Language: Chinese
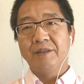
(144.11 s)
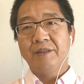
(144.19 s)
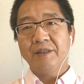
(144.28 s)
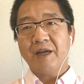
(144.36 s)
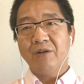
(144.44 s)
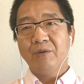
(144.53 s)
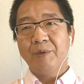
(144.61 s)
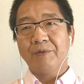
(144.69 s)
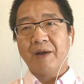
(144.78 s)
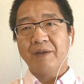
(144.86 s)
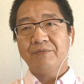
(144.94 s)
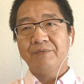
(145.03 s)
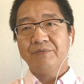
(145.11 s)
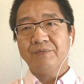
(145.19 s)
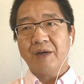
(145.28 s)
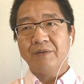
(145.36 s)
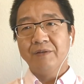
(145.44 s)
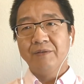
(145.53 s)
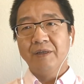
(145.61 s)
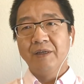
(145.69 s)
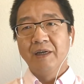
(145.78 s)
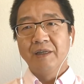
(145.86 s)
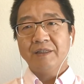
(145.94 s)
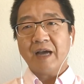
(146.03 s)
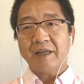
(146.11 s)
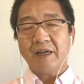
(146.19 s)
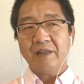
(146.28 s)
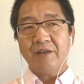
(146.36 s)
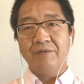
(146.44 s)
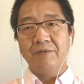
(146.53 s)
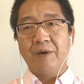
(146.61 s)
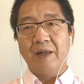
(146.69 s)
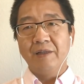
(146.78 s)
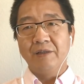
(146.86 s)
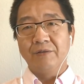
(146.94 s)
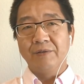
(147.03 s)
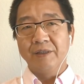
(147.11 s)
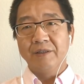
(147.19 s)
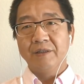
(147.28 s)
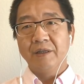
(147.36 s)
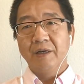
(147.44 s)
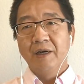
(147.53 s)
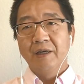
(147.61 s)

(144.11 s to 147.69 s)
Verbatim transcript: 经常又被划划分为夏家店文化的个分支，